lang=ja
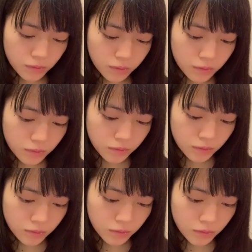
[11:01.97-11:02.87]
う、
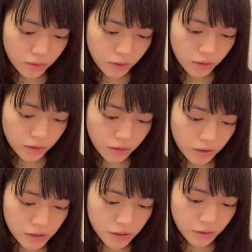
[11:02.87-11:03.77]
なん
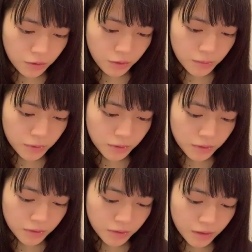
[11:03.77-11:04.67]
か信号
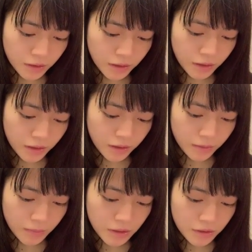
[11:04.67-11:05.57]
も
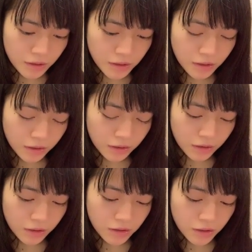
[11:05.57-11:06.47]
珍しかった
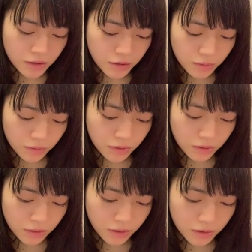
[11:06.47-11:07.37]
から写真撮って
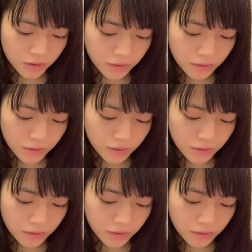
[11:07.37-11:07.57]
るや。